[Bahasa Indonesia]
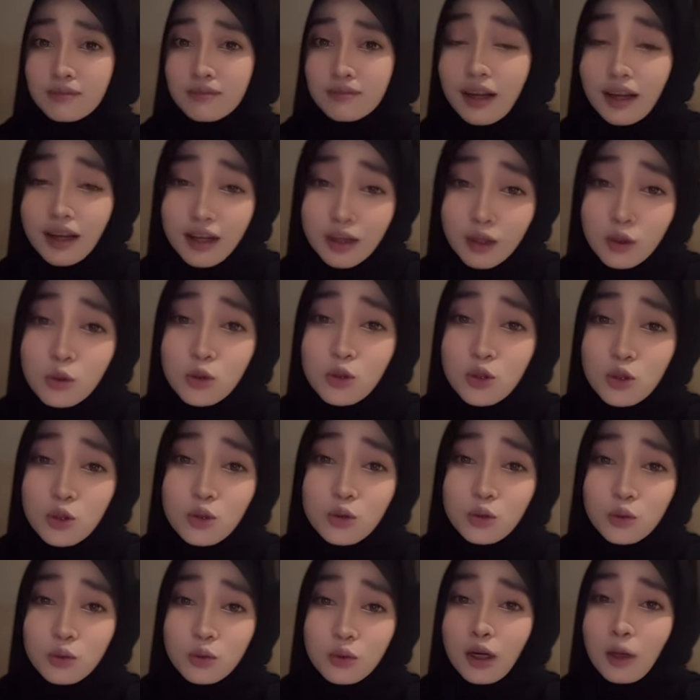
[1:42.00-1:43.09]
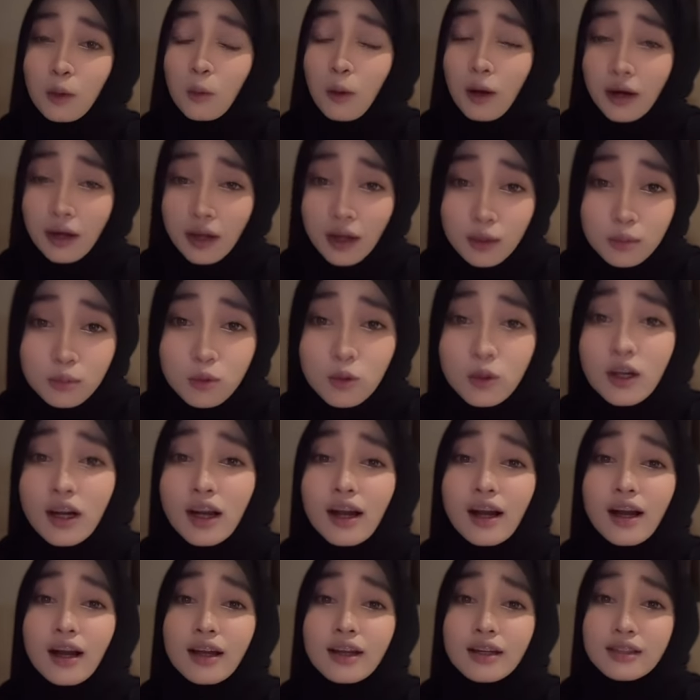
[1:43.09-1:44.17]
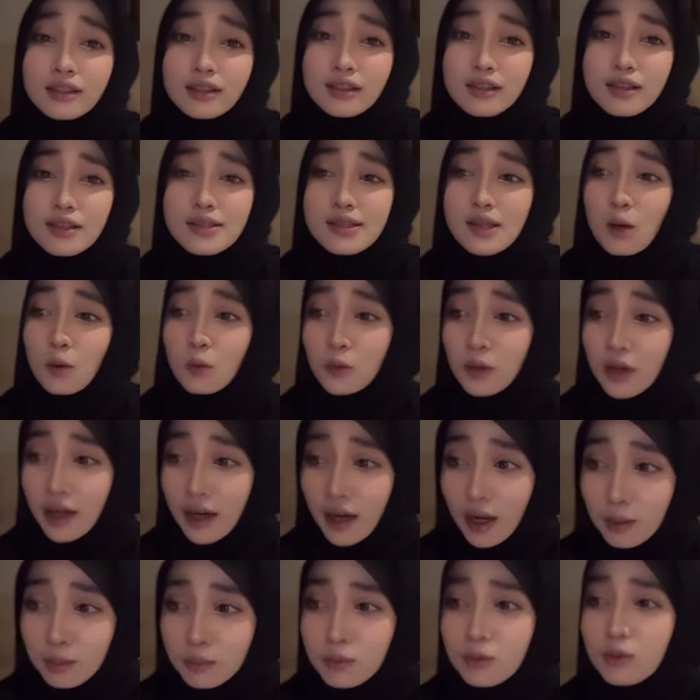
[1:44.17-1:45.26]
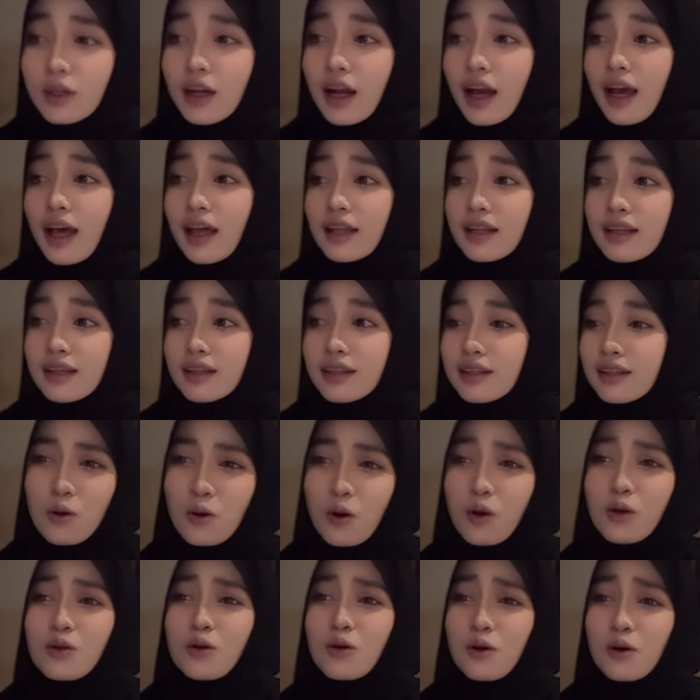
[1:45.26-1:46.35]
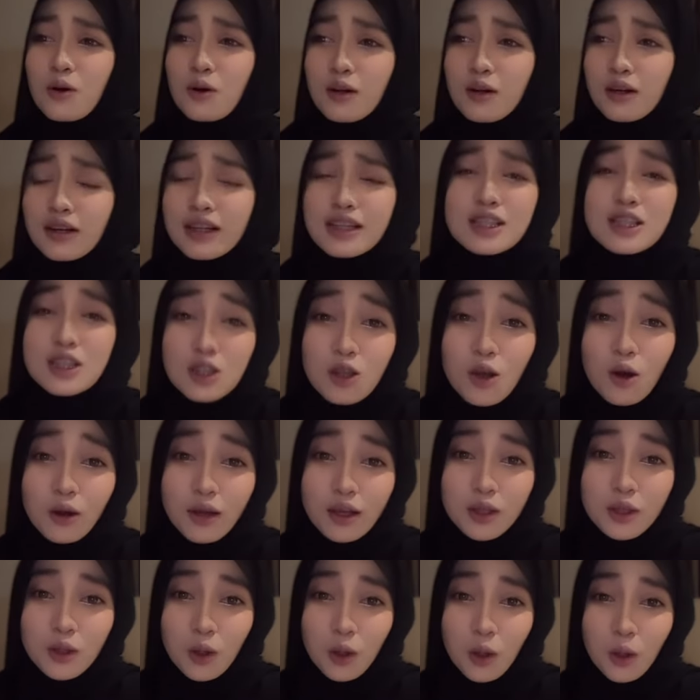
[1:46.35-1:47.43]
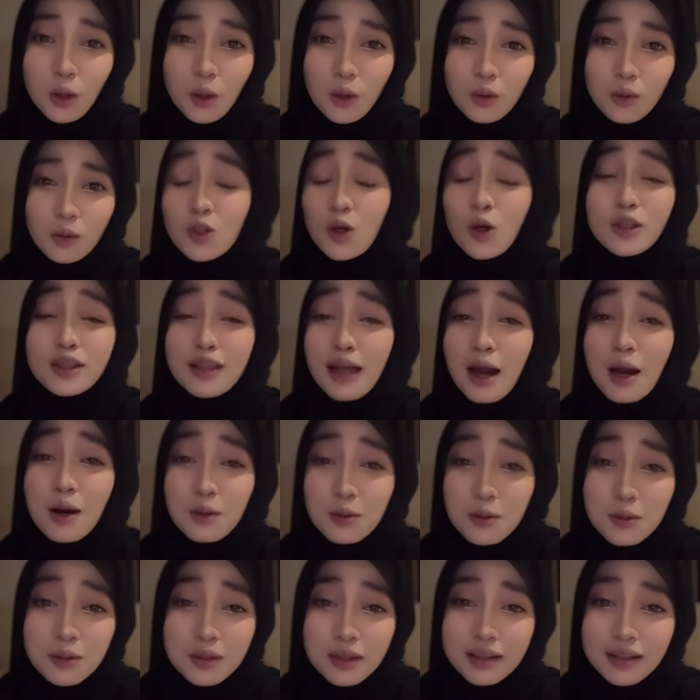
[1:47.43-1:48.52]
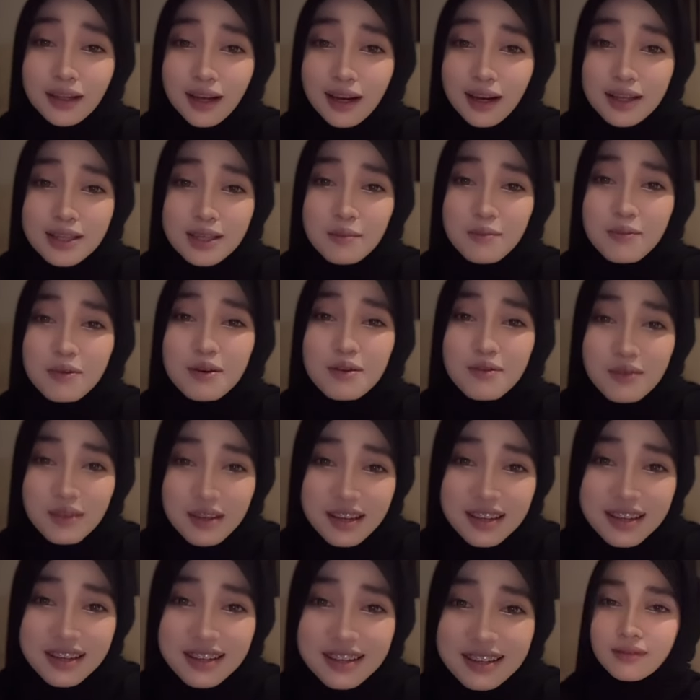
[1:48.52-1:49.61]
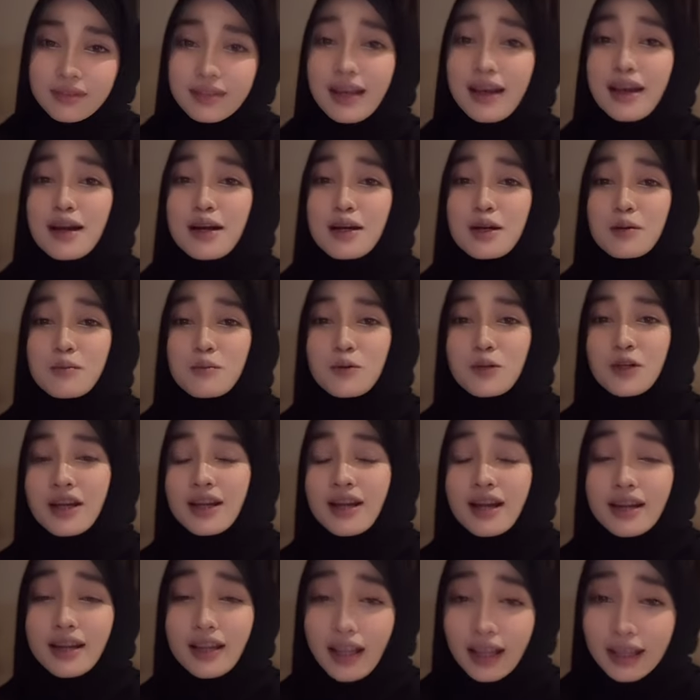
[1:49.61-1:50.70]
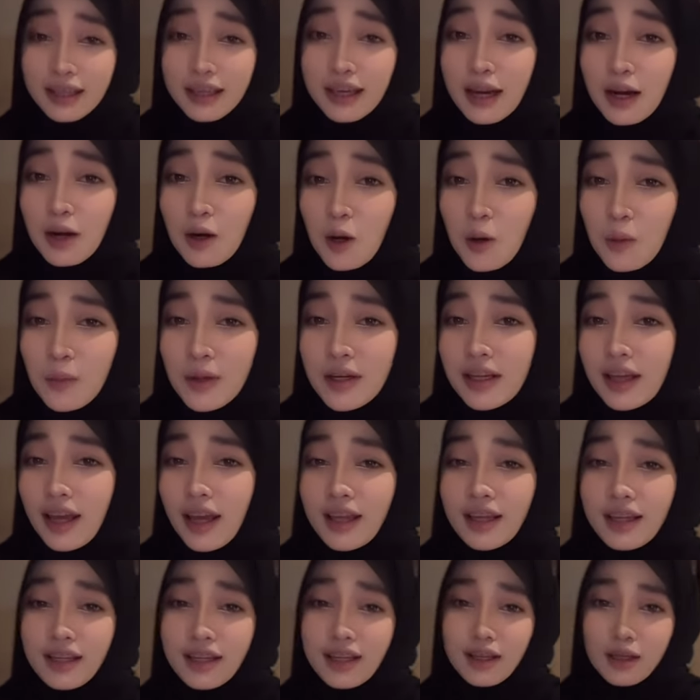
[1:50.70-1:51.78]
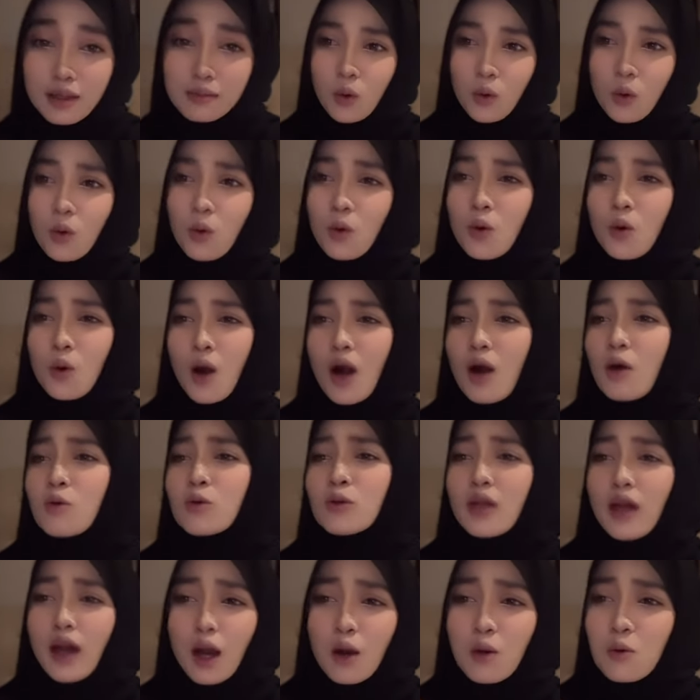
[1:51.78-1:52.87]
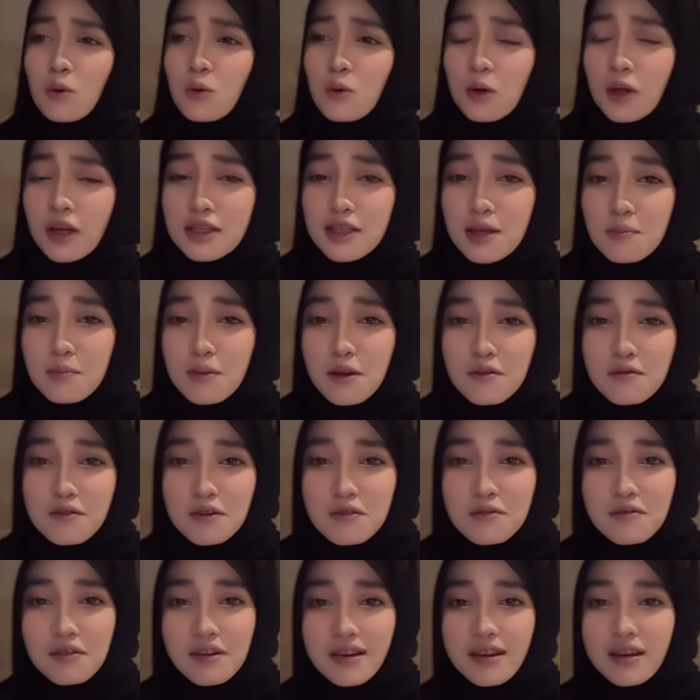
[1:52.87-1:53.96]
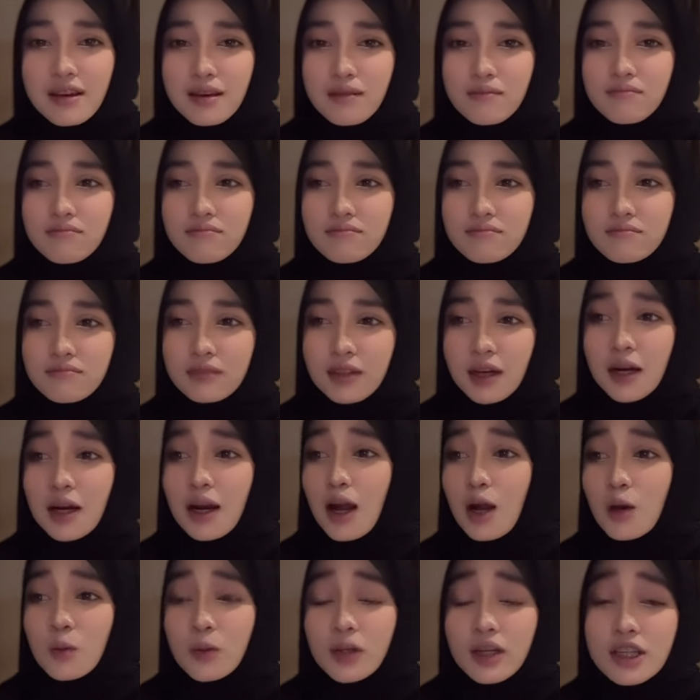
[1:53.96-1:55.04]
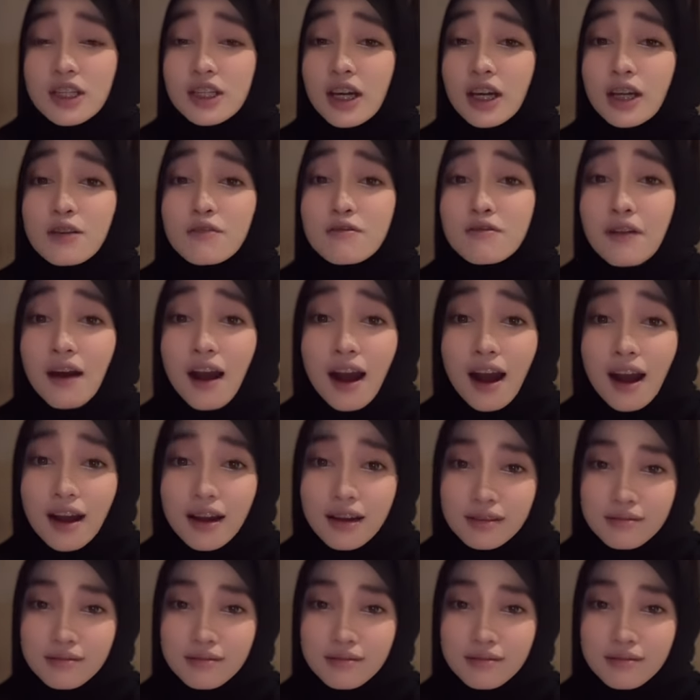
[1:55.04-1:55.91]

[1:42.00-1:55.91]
kan lucu keluarga bukan saudara bukan kok yo ngesok gitu loh sok tahu tentang nasab VV nah kemudian ada lagi yang komen kayak gini oh aku tahu nasabnya VV karena aku ini Syarifah